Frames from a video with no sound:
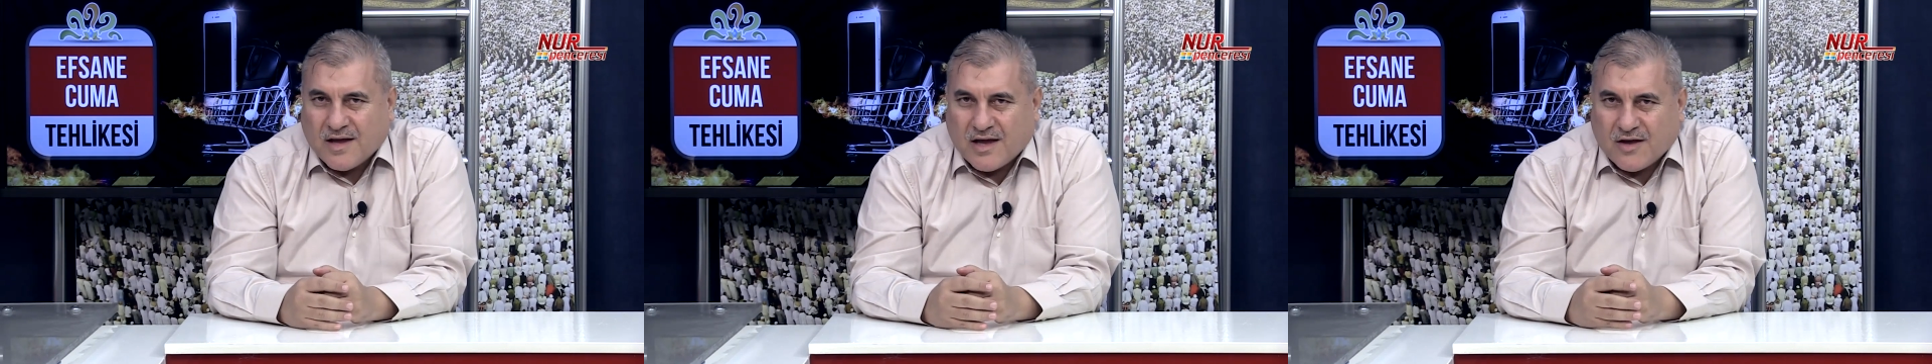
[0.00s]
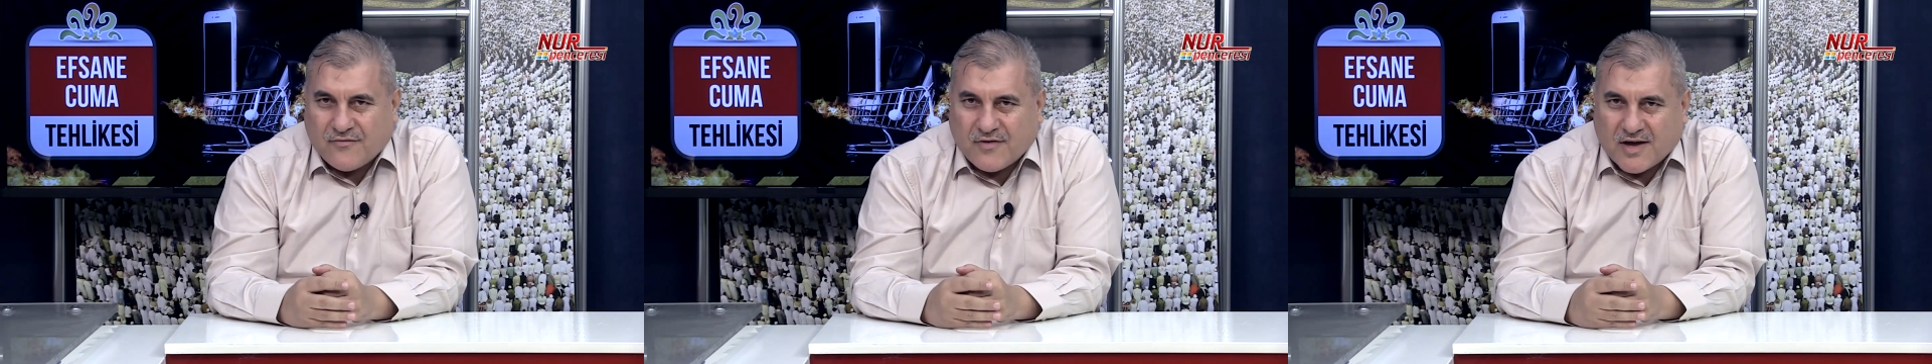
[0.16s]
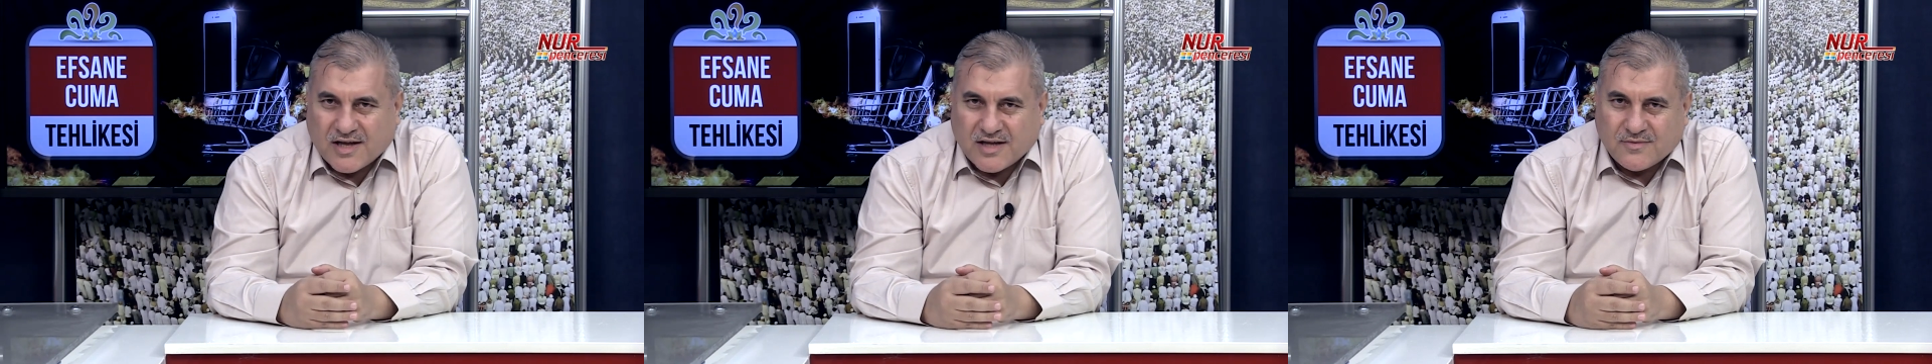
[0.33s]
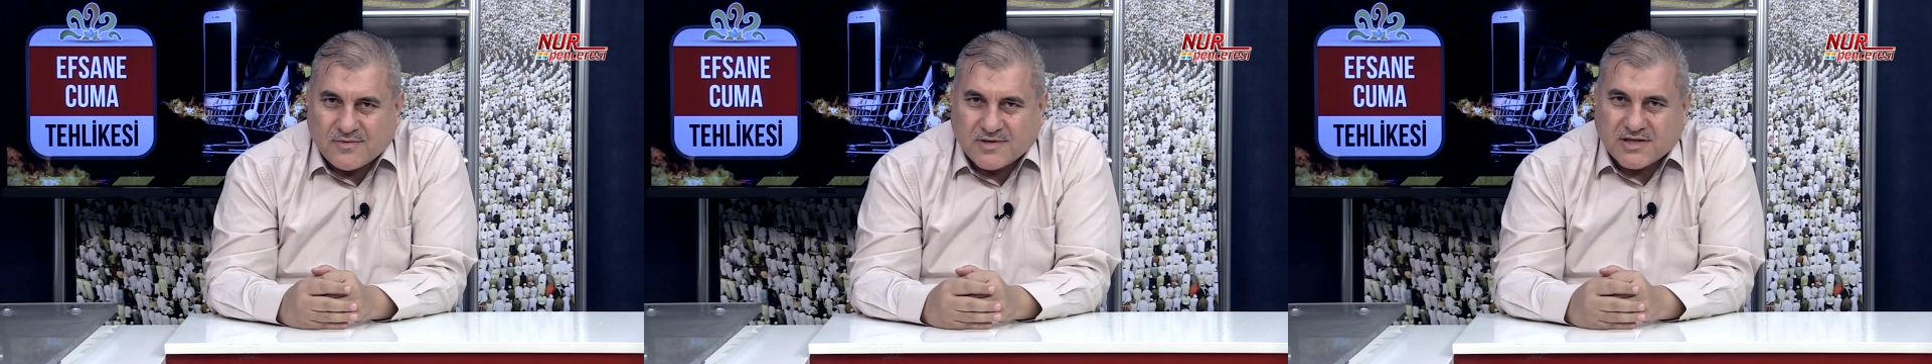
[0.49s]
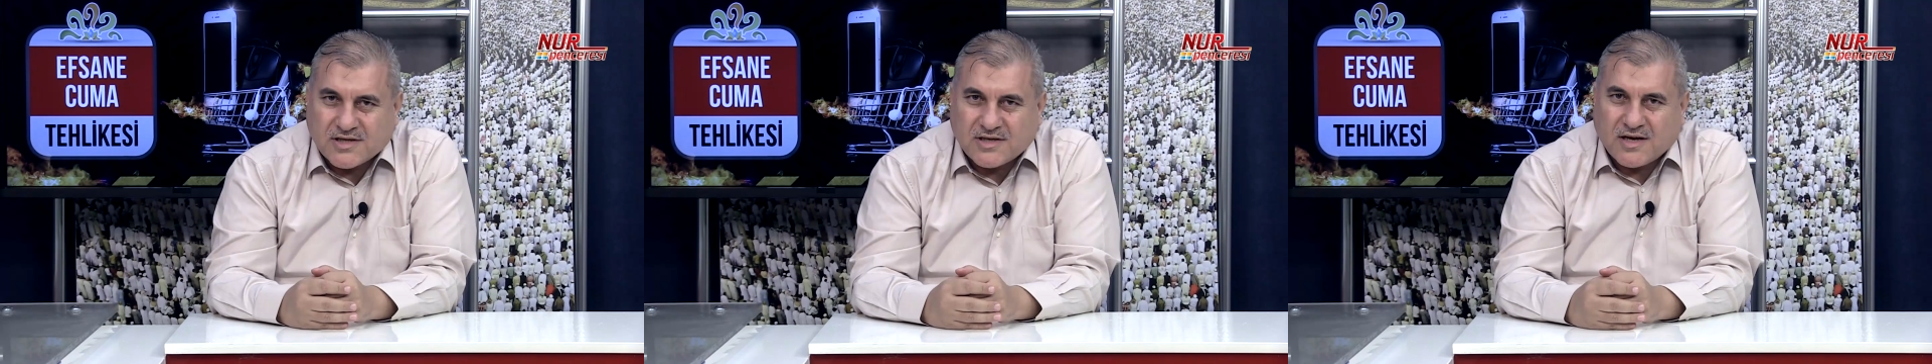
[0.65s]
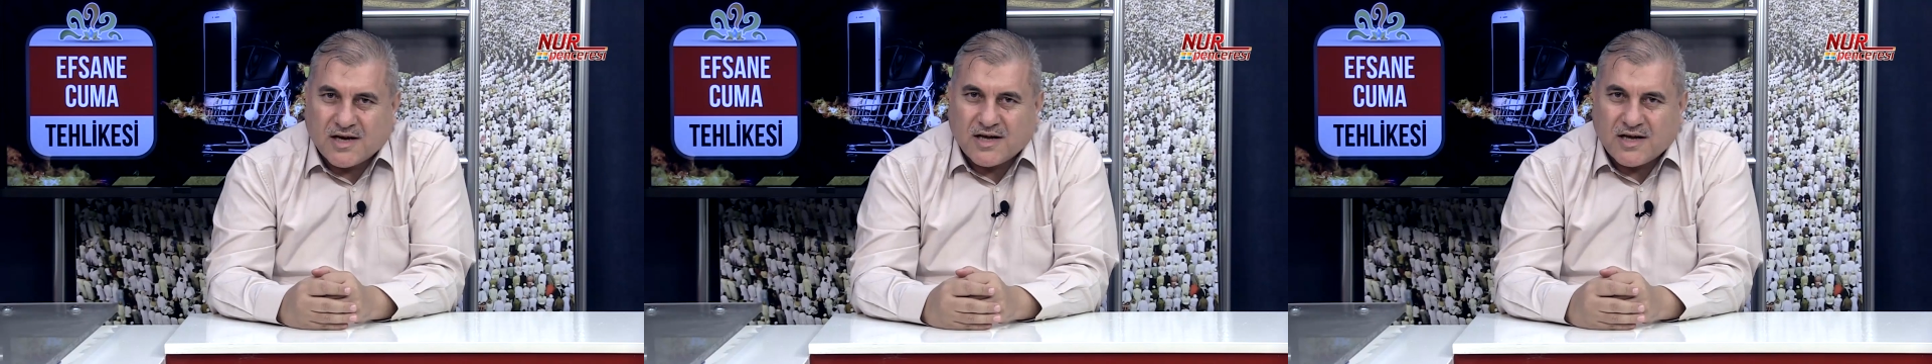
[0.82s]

Efendimizin